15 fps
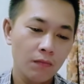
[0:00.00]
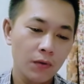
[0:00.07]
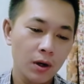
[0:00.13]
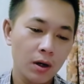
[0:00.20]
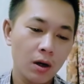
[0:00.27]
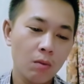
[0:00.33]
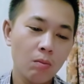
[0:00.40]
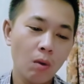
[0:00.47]

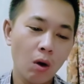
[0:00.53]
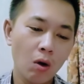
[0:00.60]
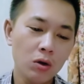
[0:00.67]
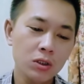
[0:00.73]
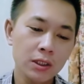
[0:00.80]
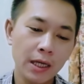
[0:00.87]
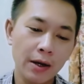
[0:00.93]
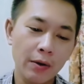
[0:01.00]
vừa công
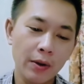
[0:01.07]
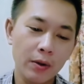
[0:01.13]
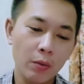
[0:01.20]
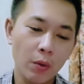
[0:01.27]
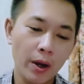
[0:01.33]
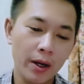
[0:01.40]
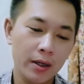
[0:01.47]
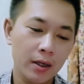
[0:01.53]
bố sẽ ủy
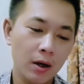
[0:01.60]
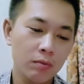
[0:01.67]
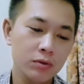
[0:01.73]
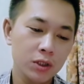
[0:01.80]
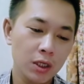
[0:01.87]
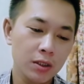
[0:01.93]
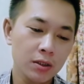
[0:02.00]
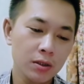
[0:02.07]
quyền
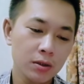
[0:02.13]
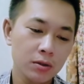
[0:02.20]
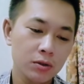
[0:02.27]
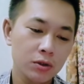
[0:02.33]
công chứng